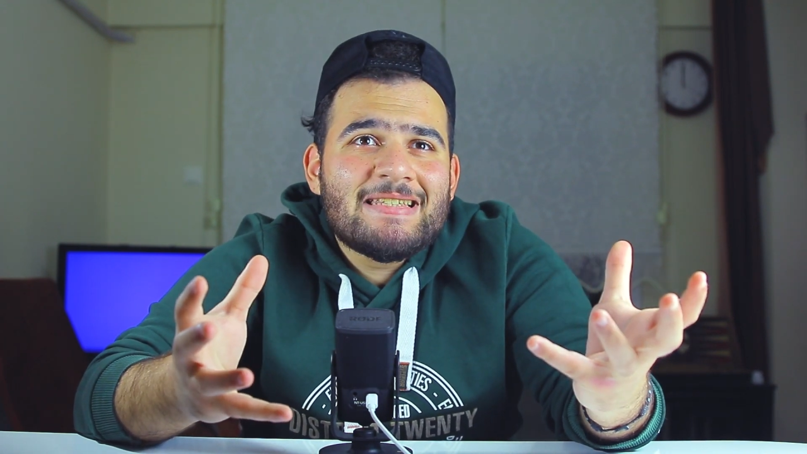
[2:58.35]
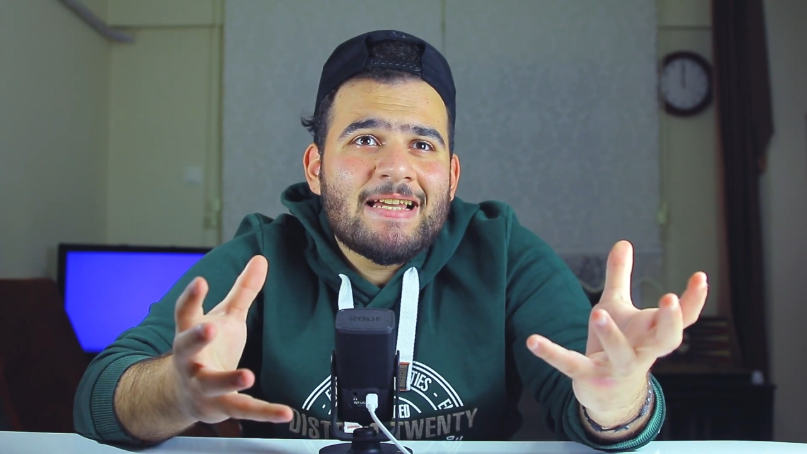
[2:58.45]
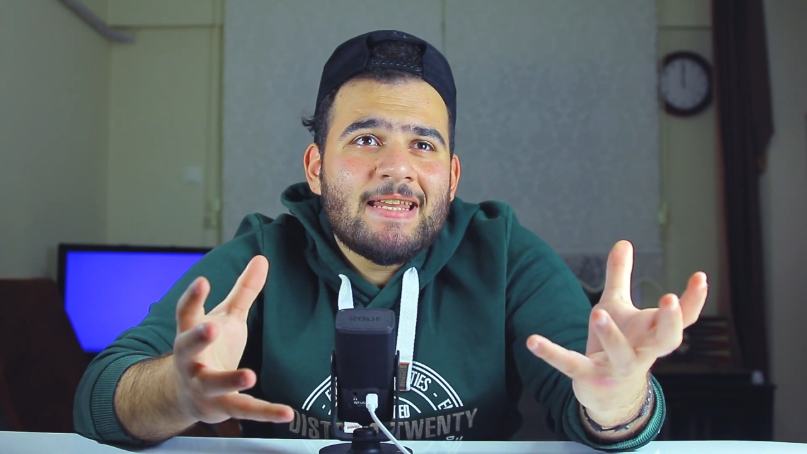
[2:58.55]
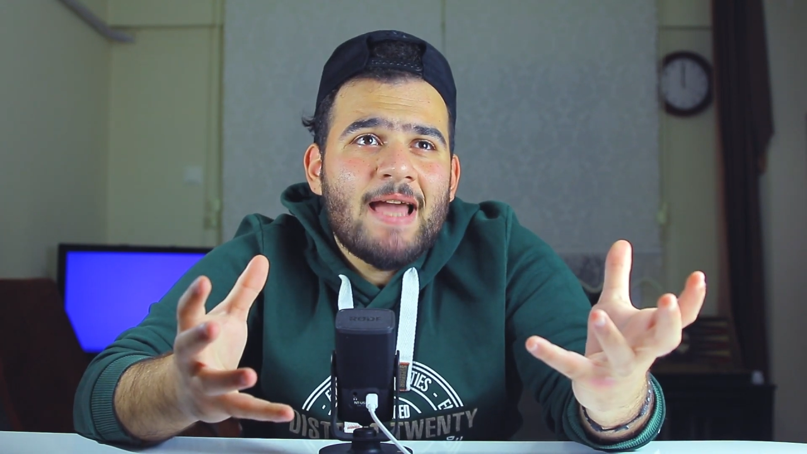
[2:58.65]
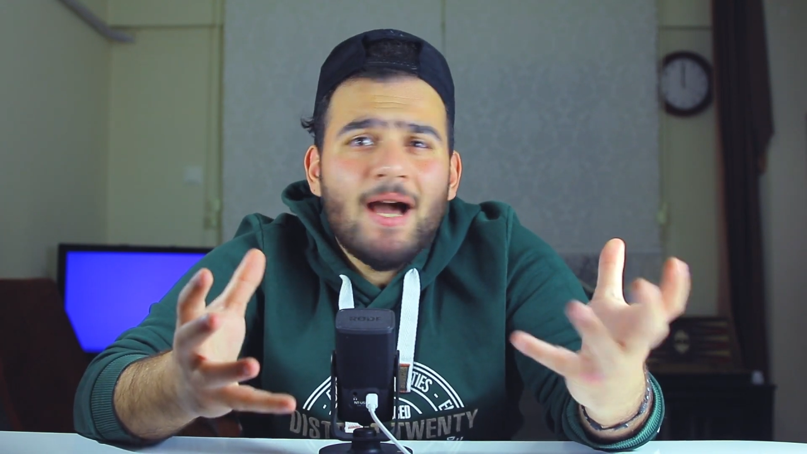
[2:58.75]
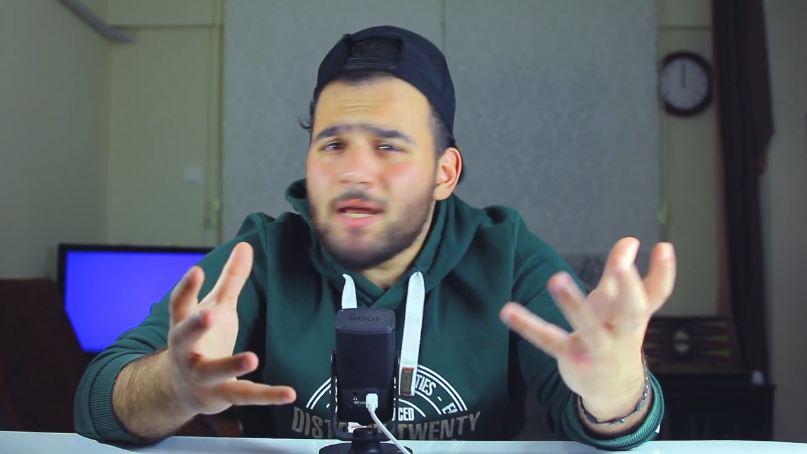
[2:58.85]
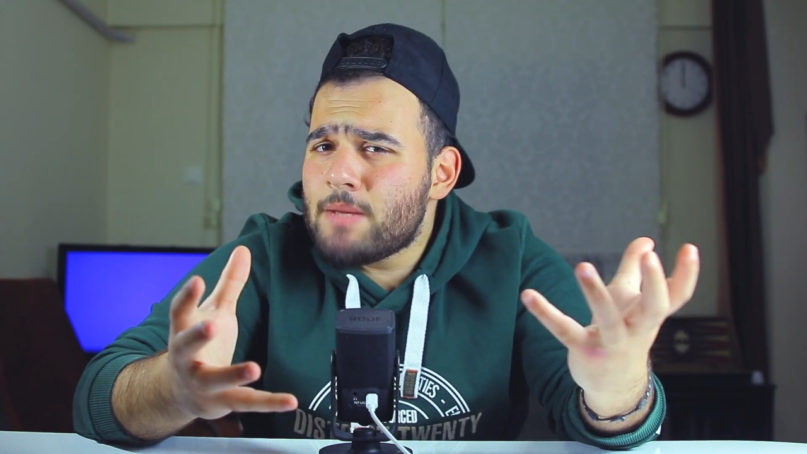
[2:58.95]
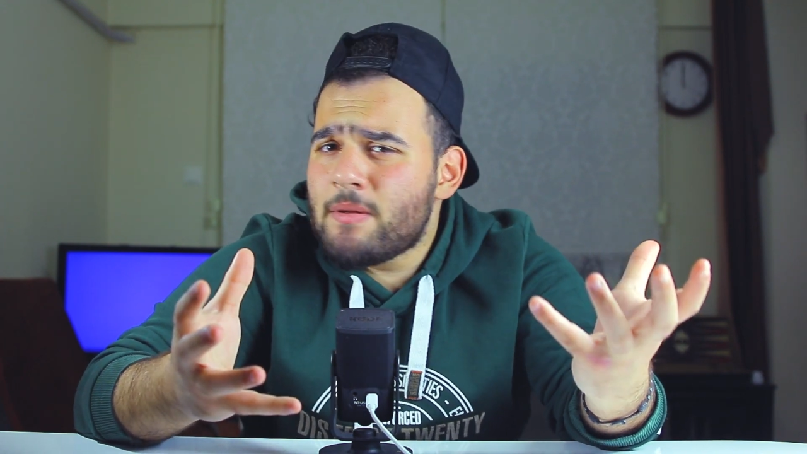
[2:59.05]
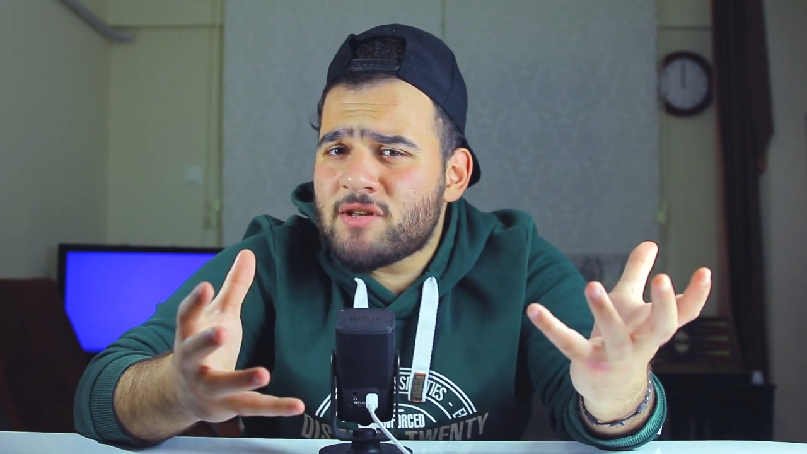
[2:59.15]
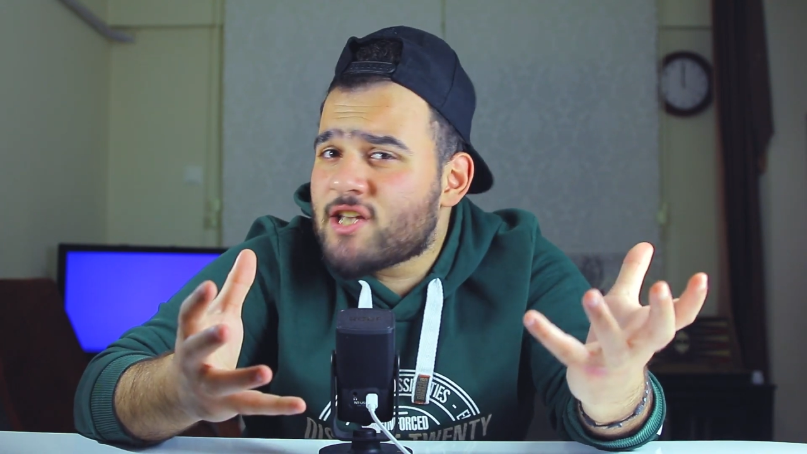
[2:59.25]
يعني
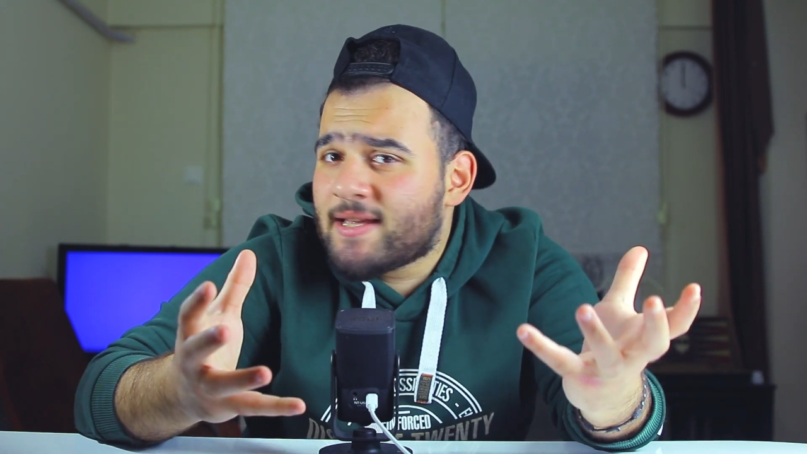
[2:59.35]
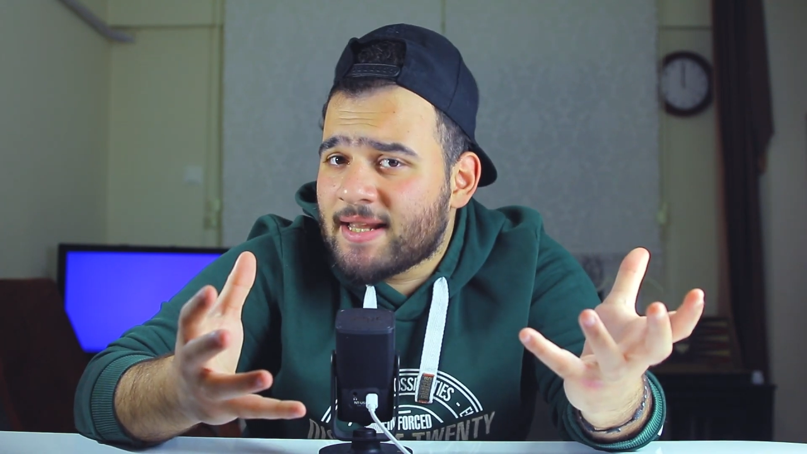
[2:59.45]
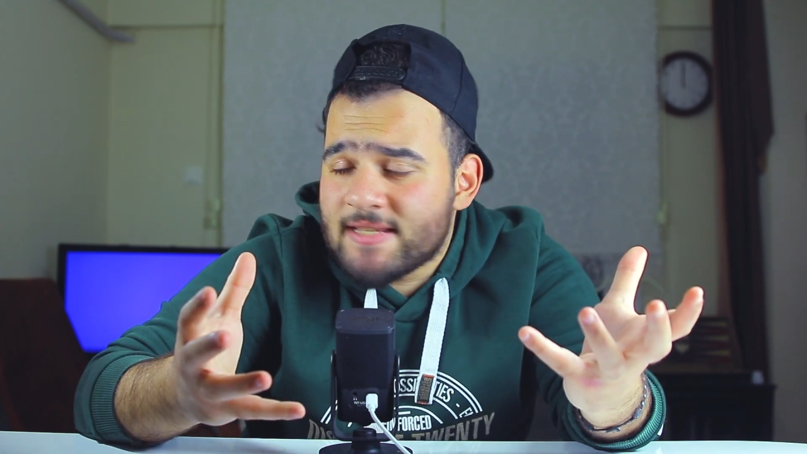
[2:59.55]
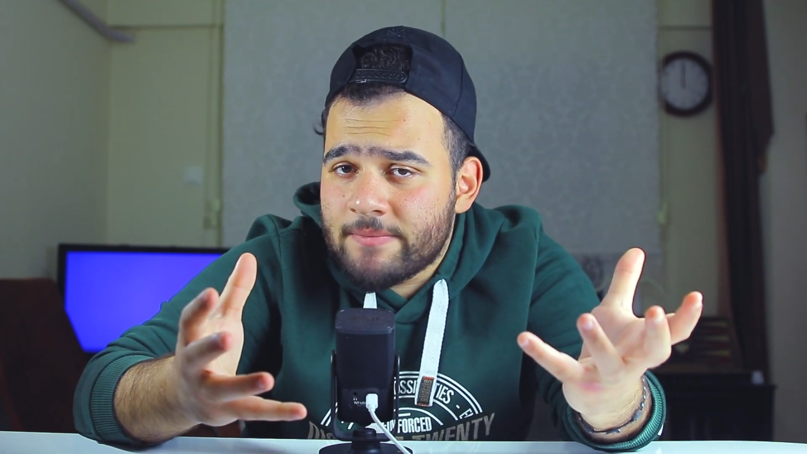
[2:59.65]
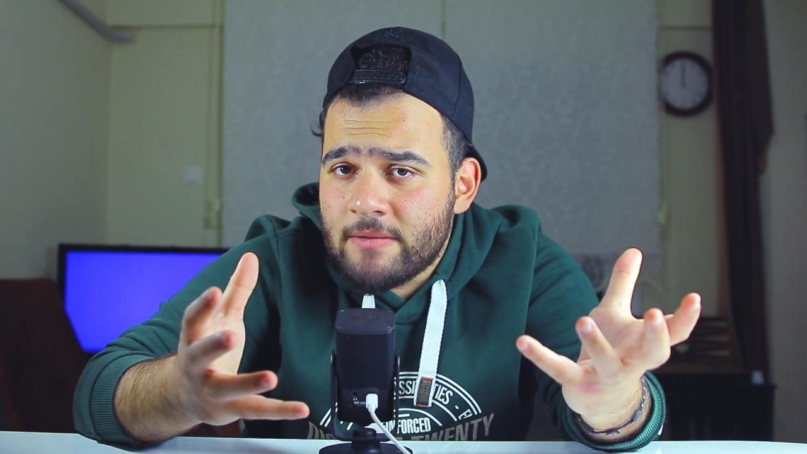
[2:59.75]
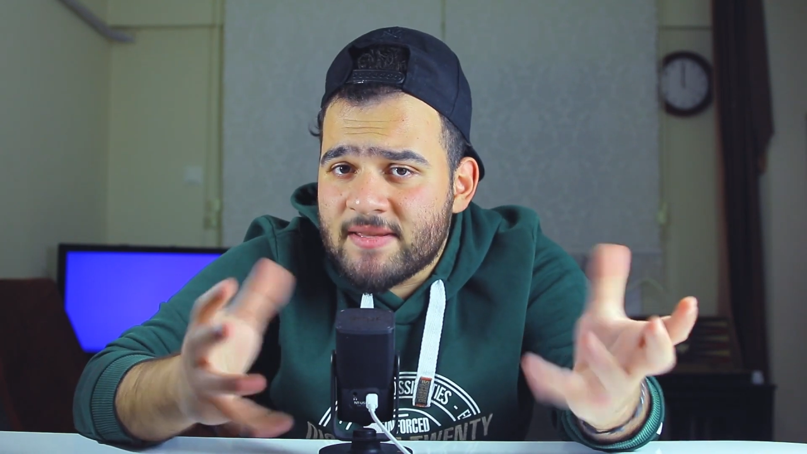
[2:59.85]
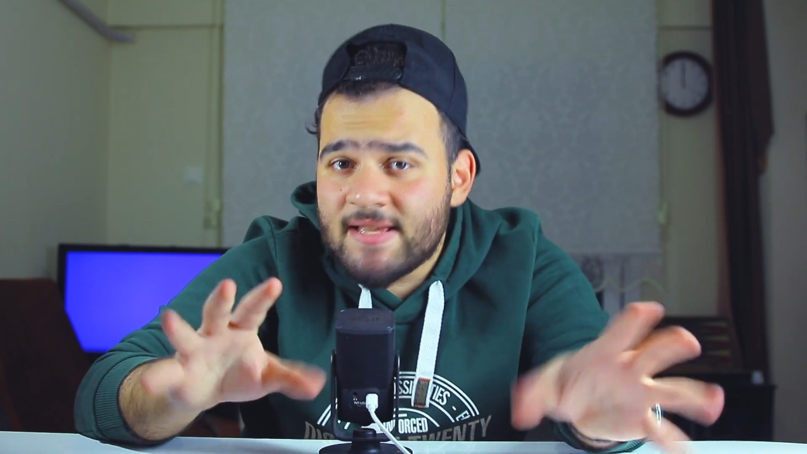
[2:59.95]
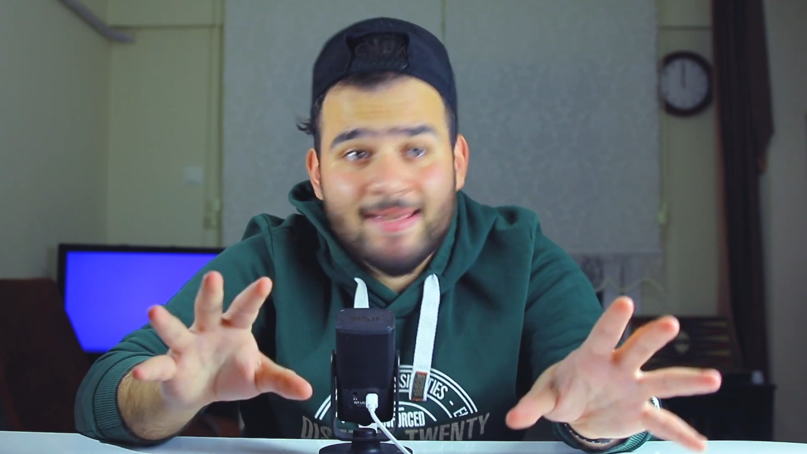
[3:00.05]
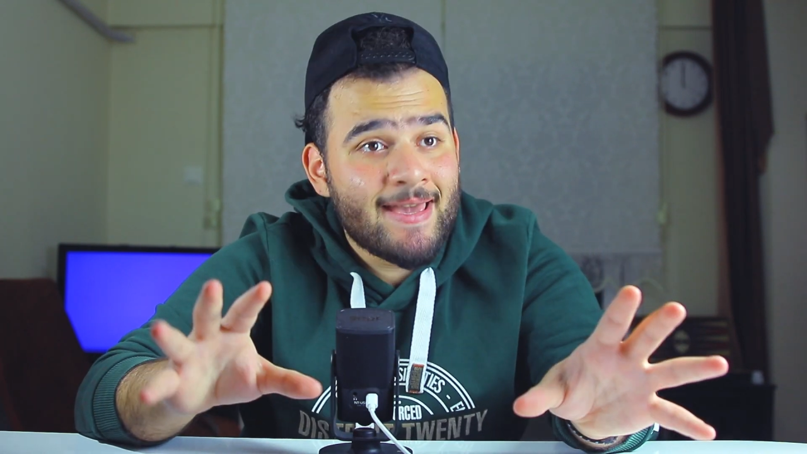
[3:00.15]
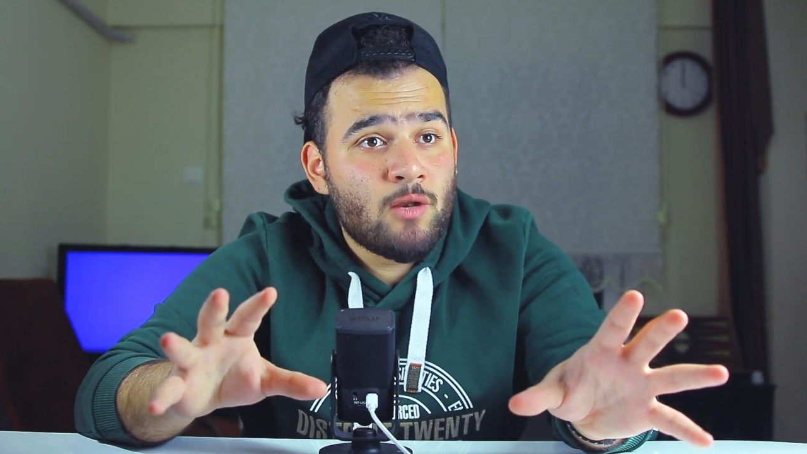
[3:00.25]
اغلب المشاهد على سبيل
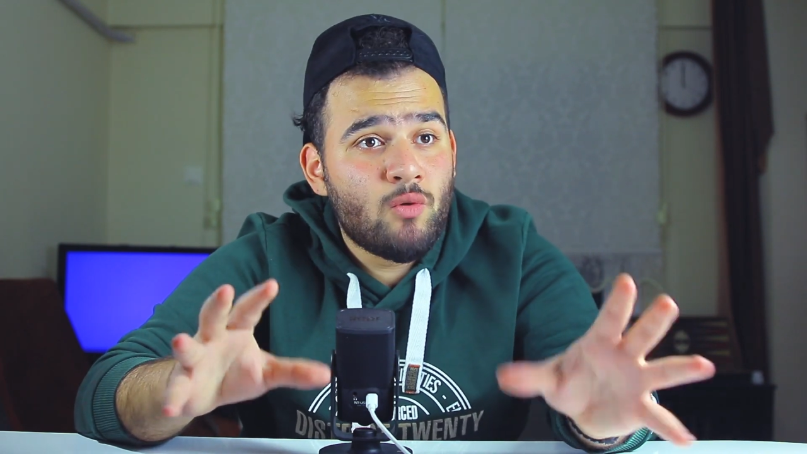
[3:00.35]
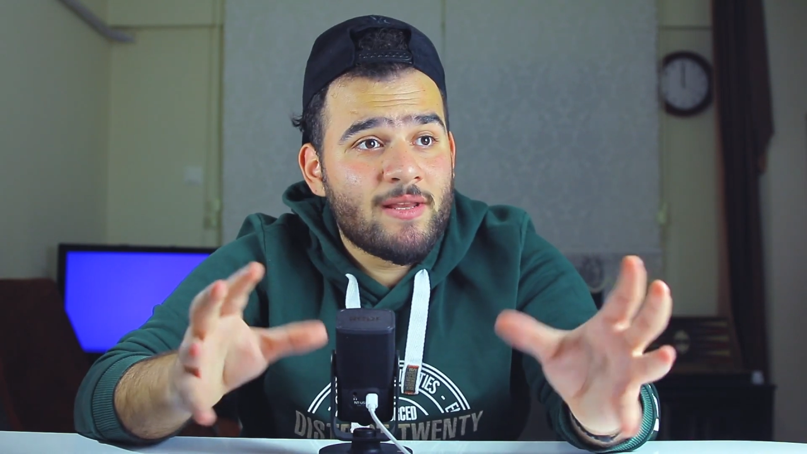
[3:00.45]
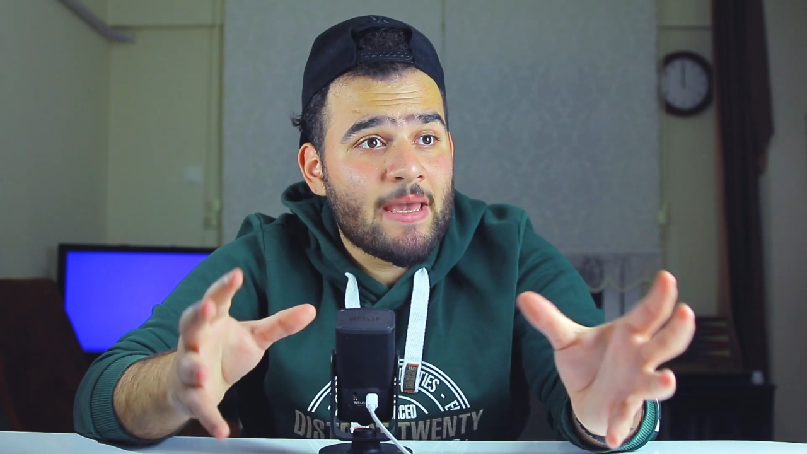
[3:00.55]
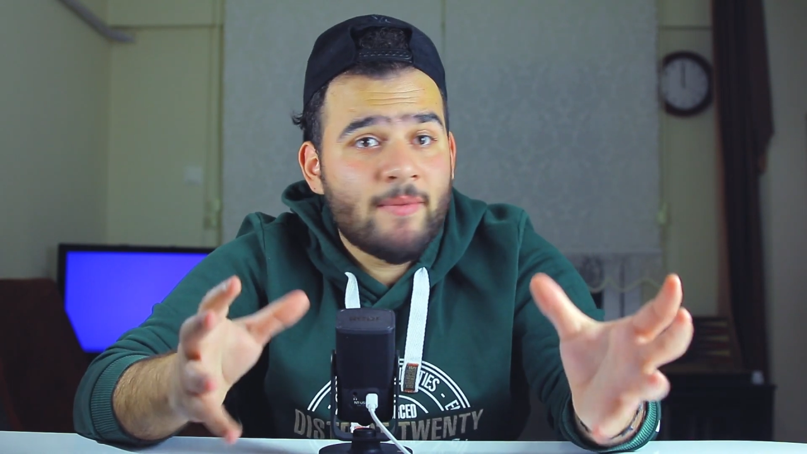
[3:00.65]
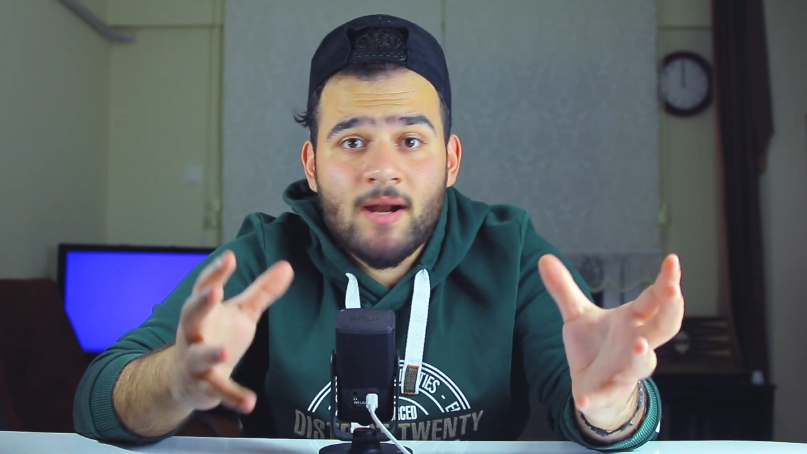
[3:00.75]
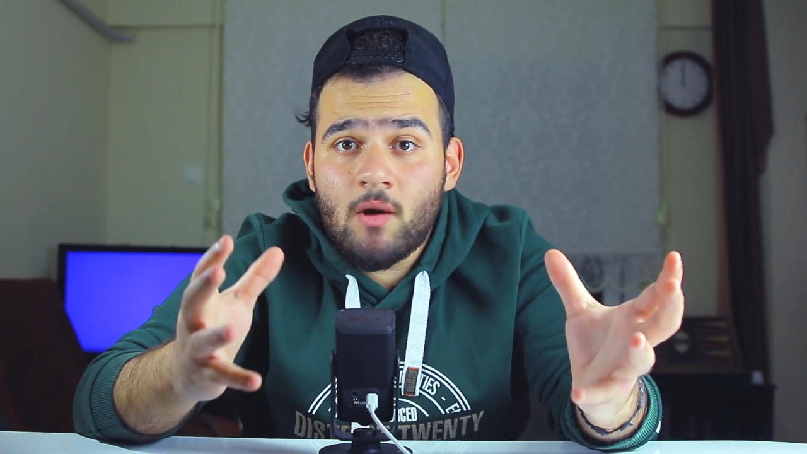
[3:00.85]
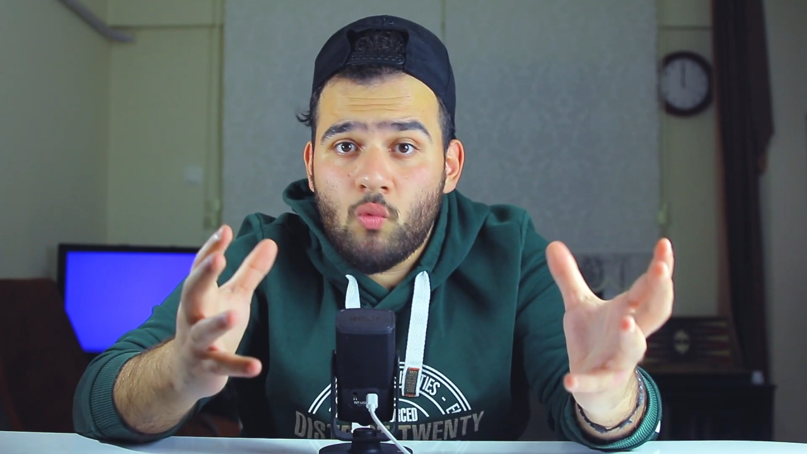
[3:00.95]
المثال كانوا الكاميرا